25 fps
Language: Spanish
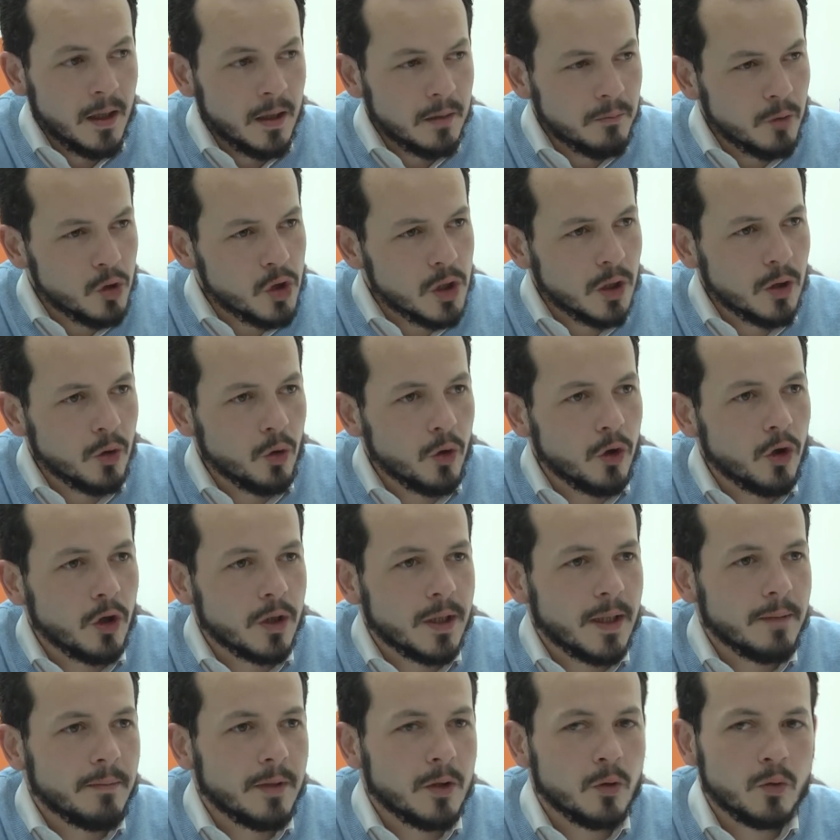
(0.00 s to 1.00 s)
Hemos incluido
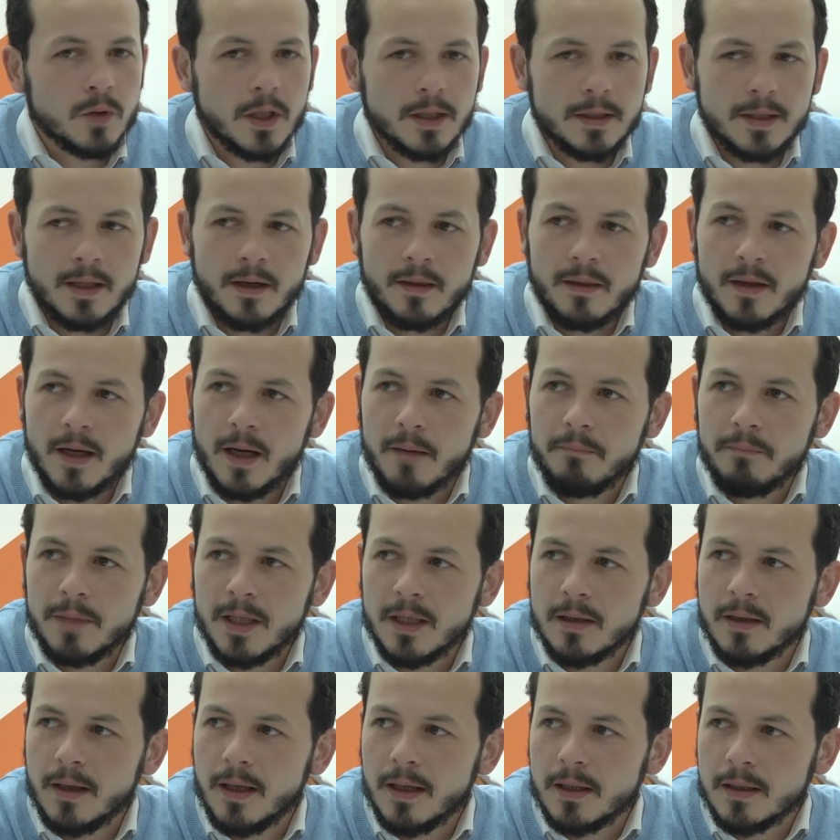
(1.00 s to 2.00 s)
también una tercera
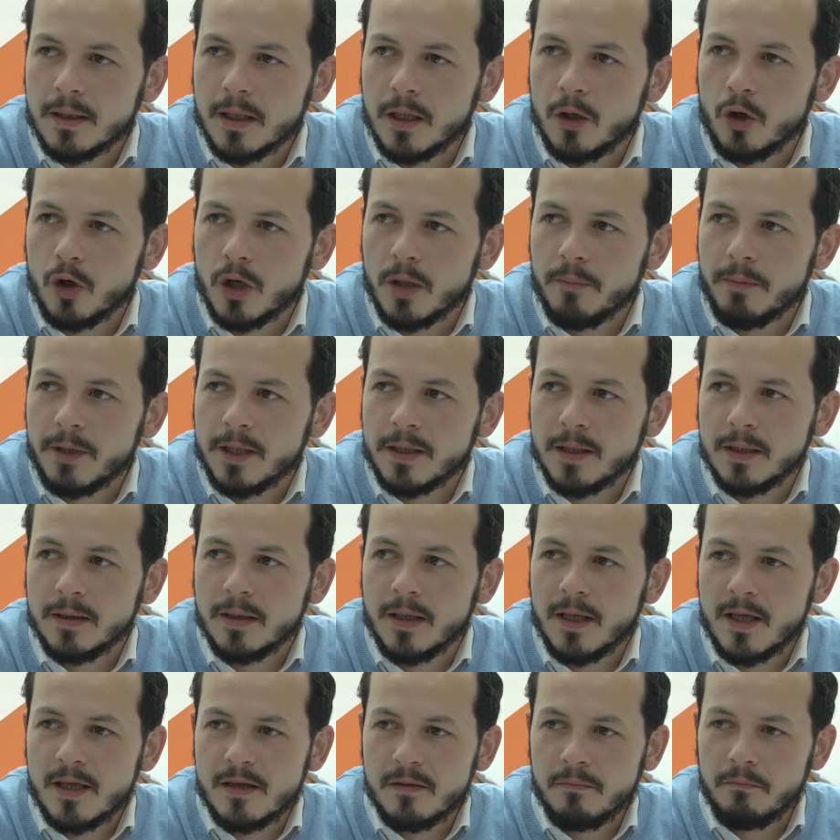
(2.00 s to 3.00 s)
enmienda que lo que
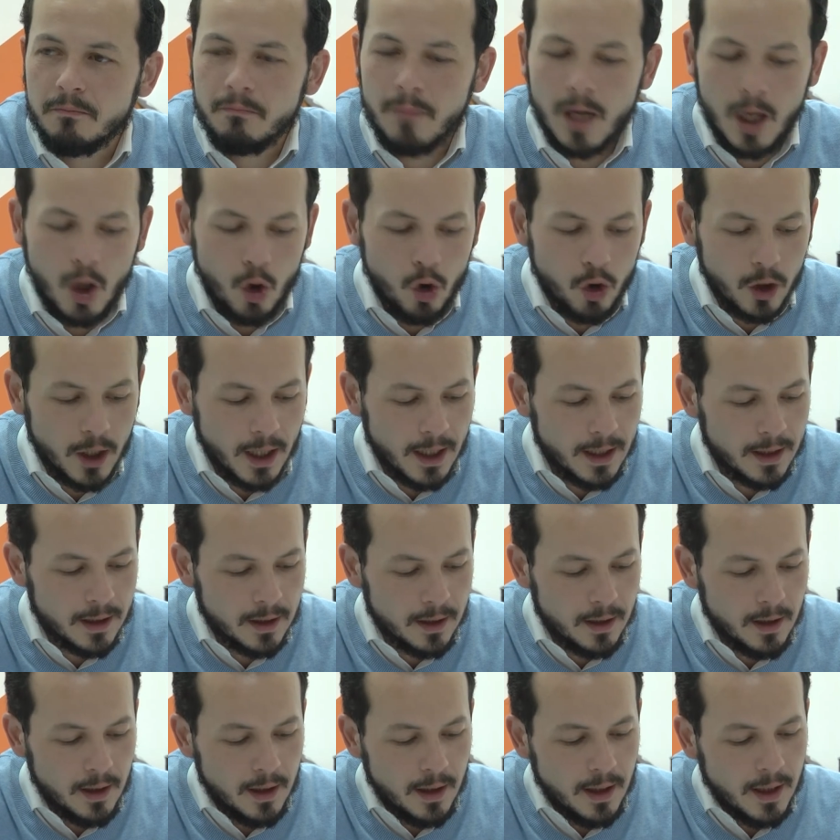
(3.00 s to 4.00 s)
pretende es
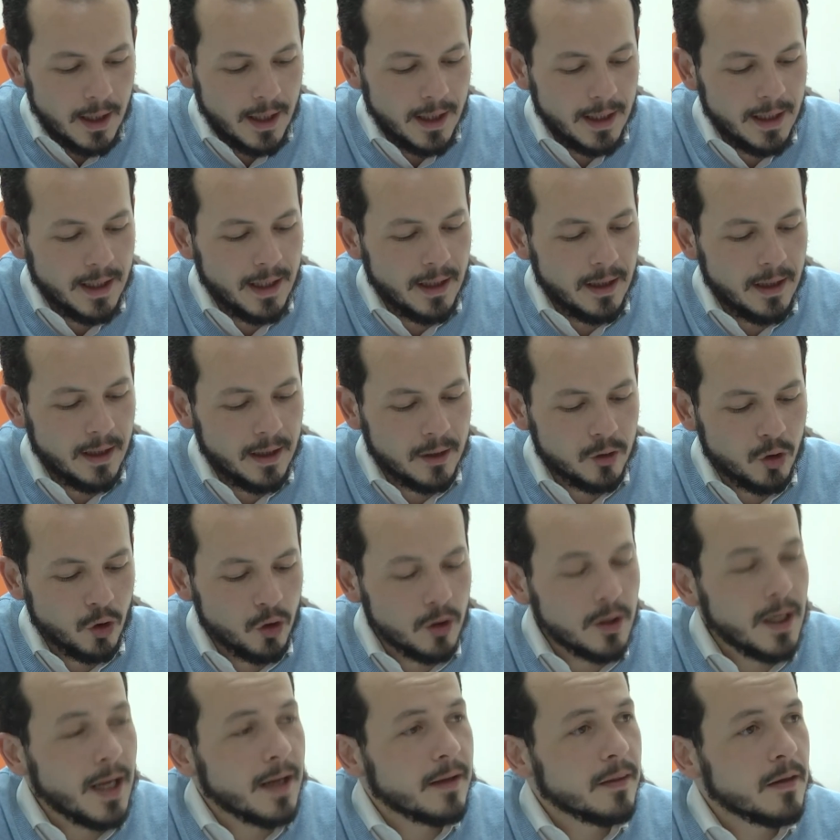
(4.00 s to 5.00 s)
mejorar todo
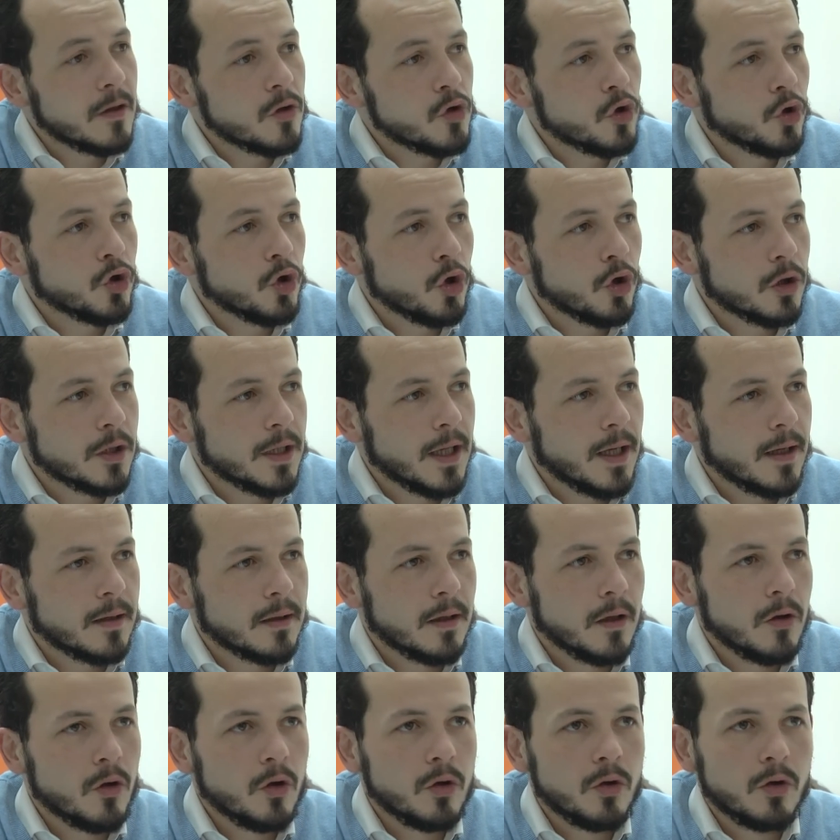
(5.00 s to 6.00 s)
el acceso norte
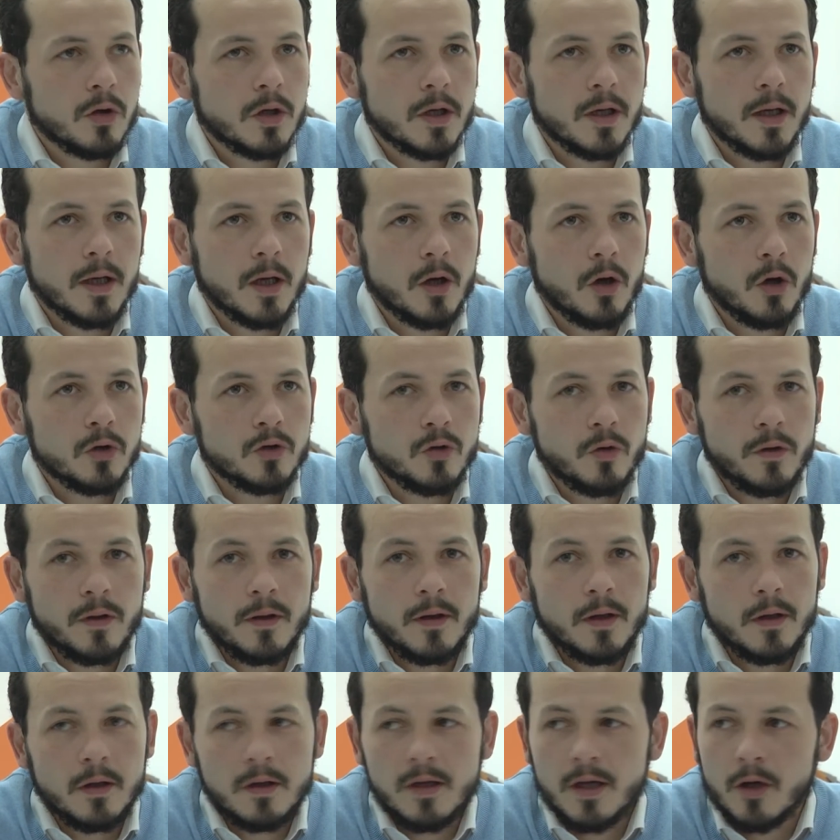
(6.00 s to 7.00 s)
Arnedo, lo que
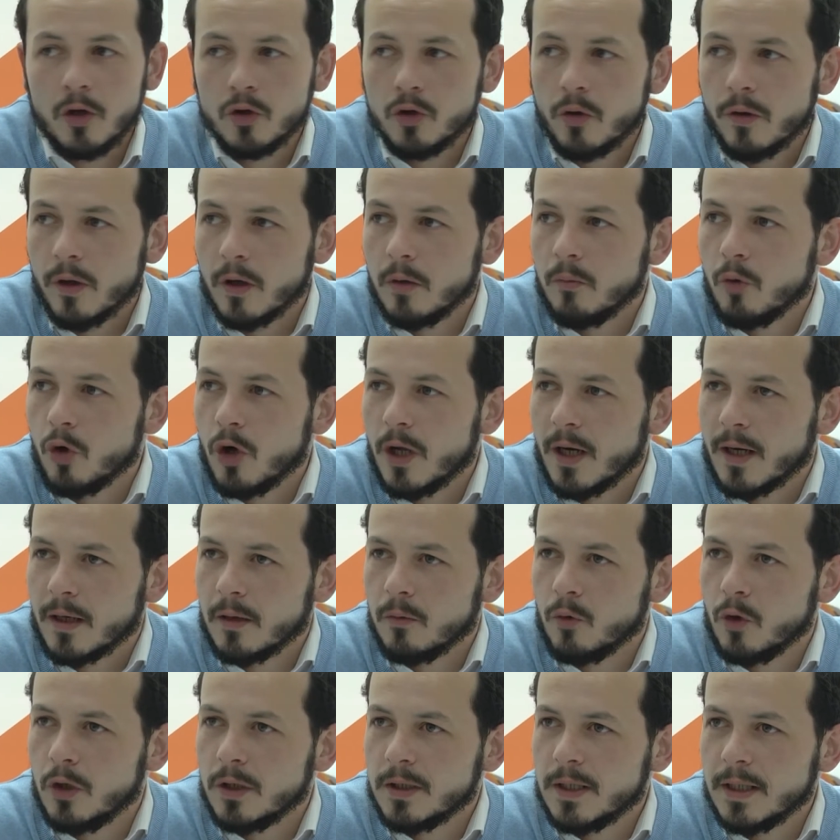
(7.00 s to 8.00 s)
se conoce como las
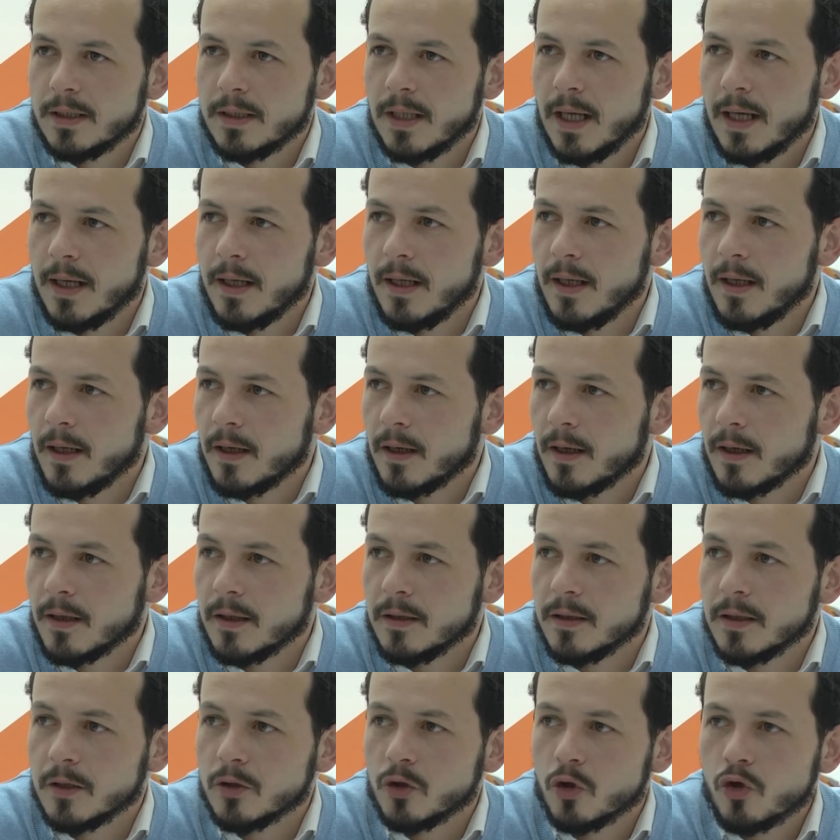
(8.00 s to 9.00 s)
revueltas, la LR
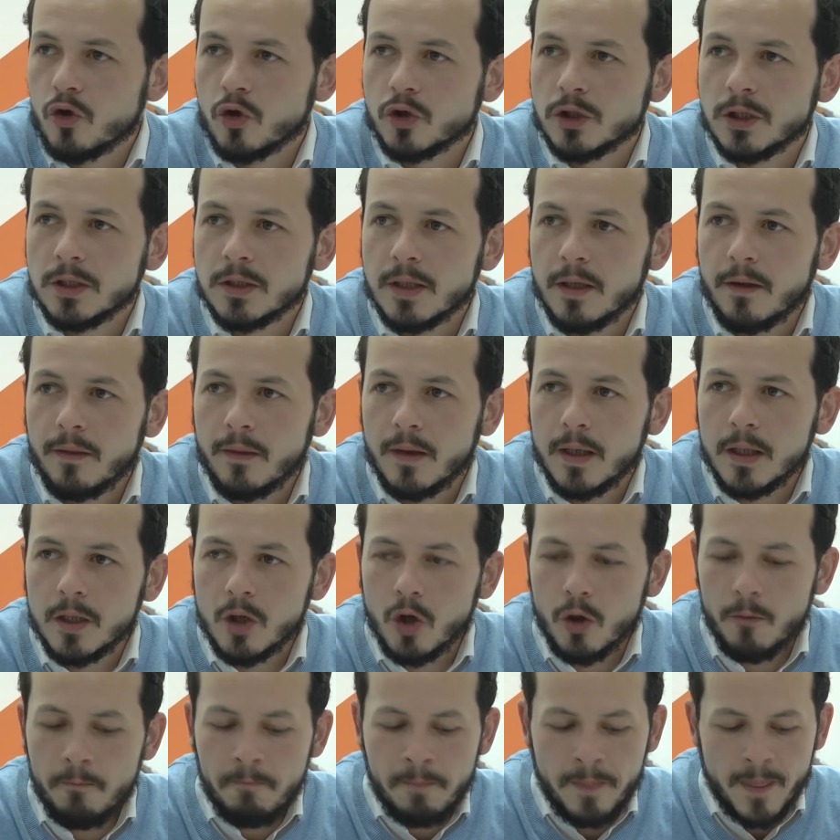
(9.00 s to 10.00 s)

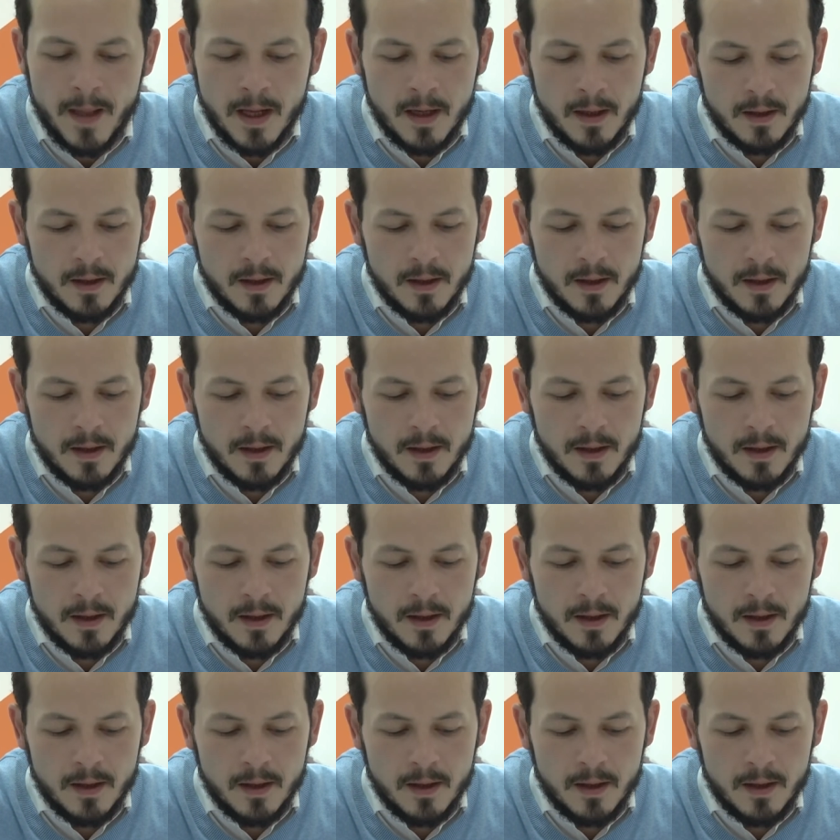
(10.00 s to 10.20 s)
585.